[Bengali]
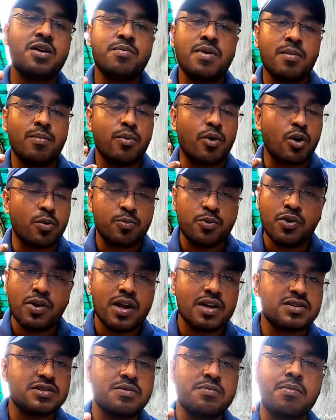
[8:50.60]
ক্রিমে ভরপুরে
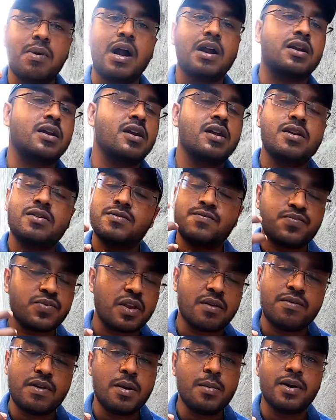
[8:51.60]
যাচ্ছে বাটারের
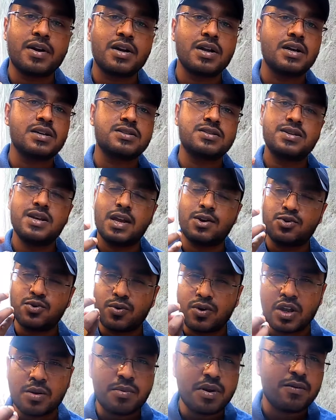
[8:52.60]
ফ্লেভারটা আসছে একটু
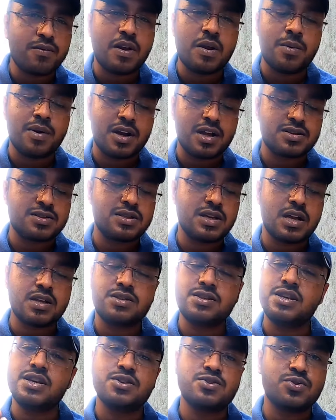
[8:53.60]
ক্রিমের ফ্লেভার আসছে
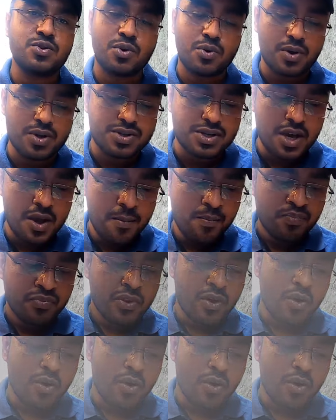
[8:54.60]
আর চিজ তো রয়েছেই